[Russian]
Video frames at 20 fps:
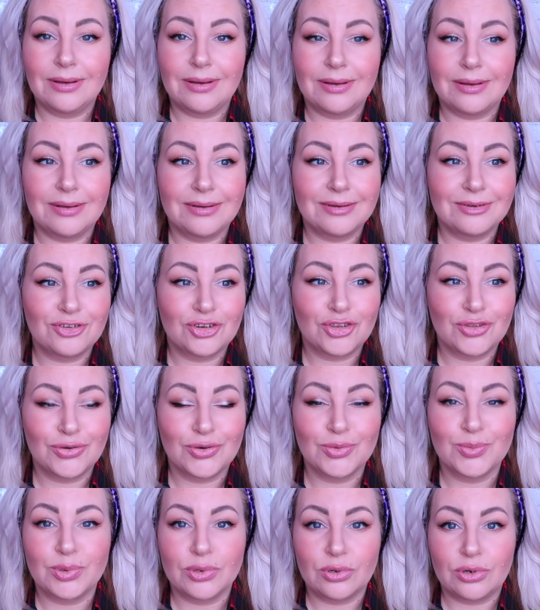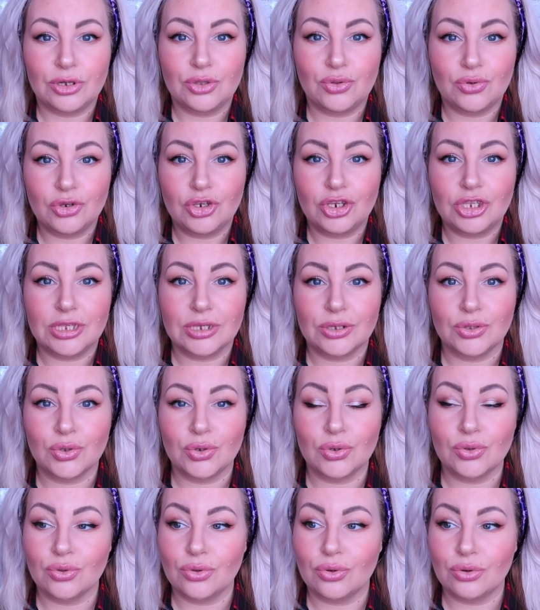э, что он плохо точится,
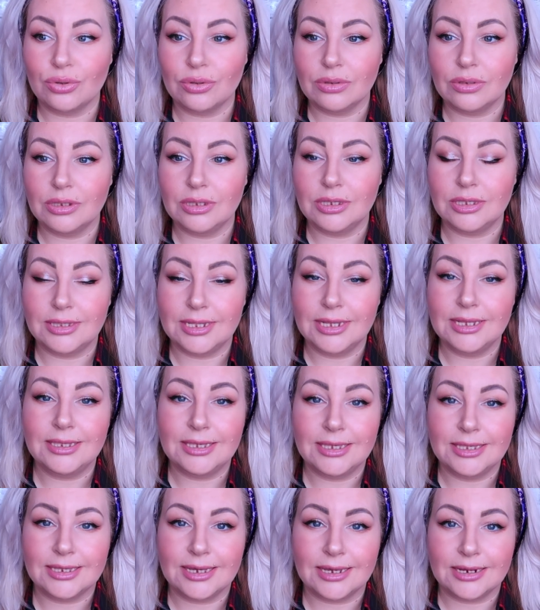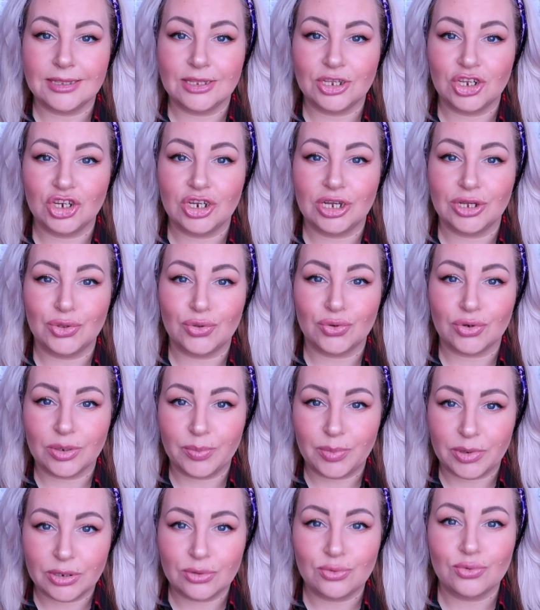но он знаете, есть карандаши,
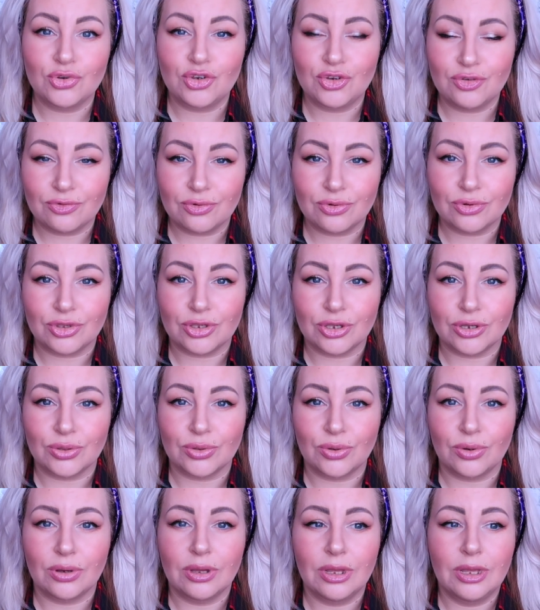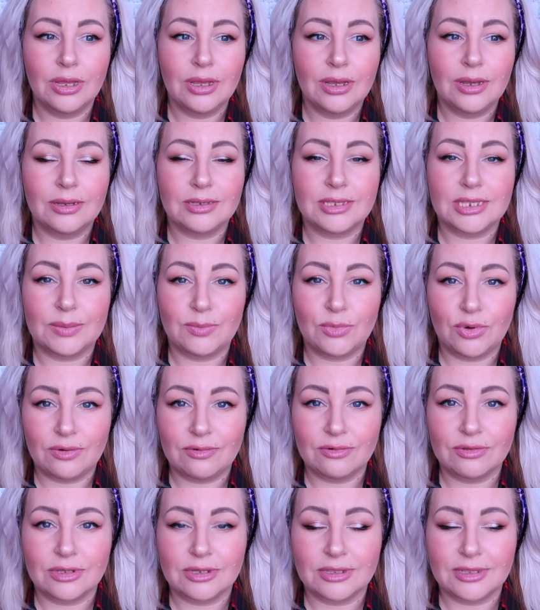которые прокручиваются, но
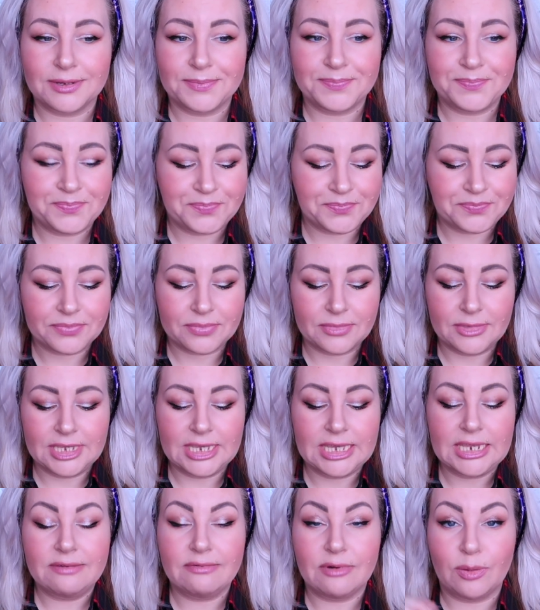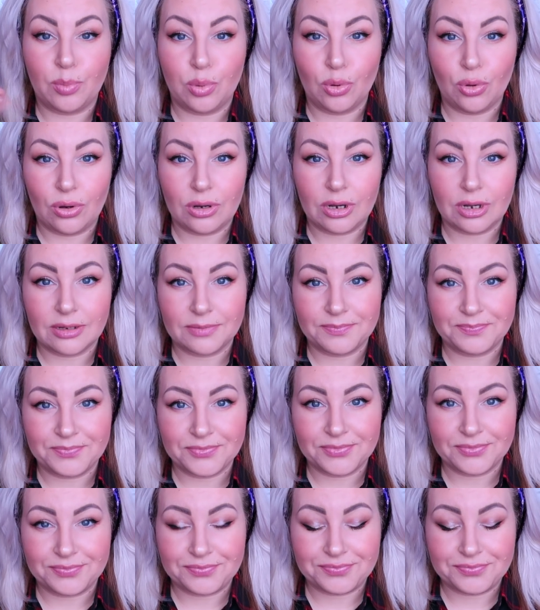само вот это дерево плохо